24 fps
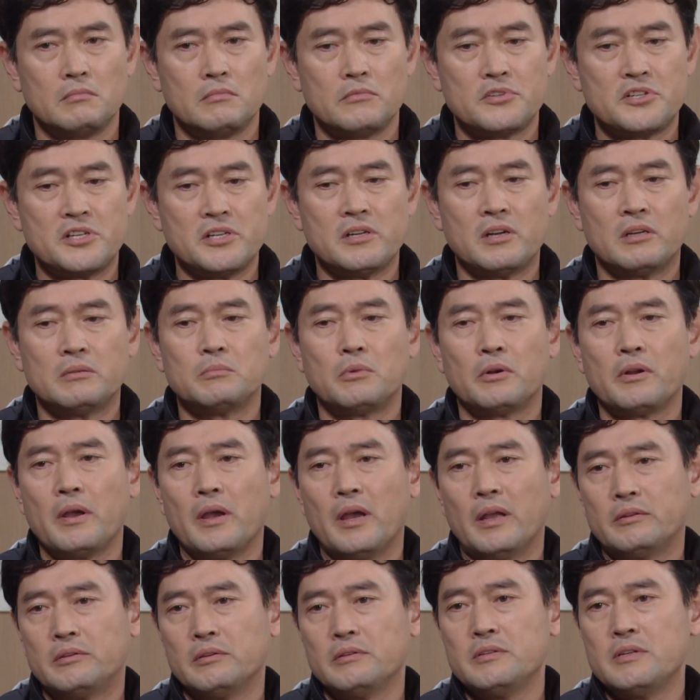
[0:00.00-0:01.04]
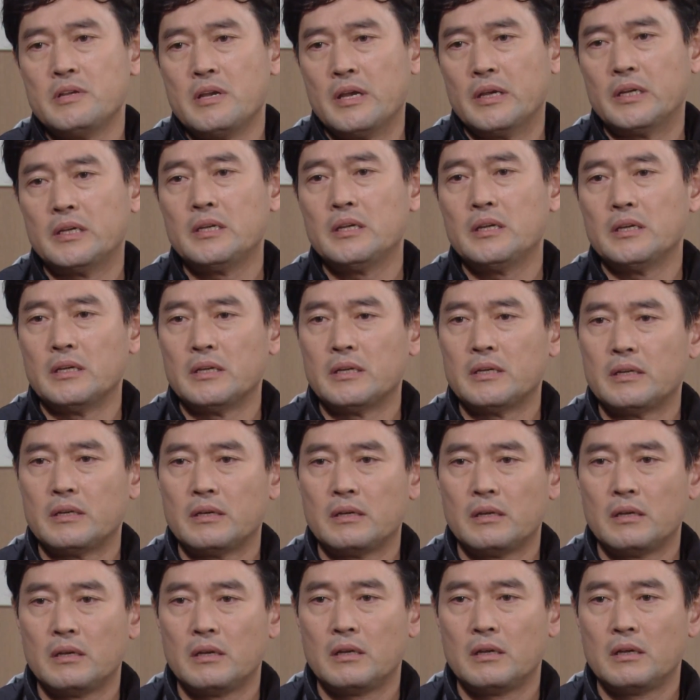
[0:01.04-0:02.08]
지난번에 했던 얘기
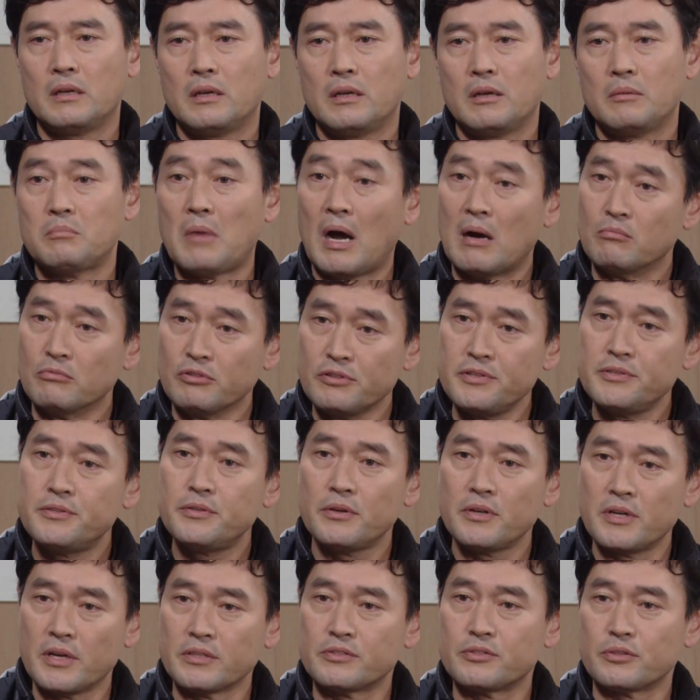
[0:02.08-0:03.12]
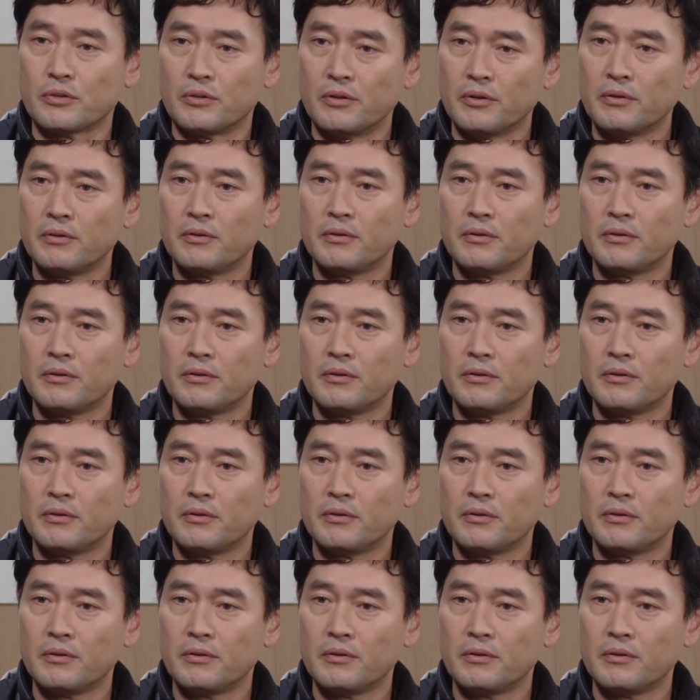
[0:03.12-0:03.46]
마무리 줘야죠.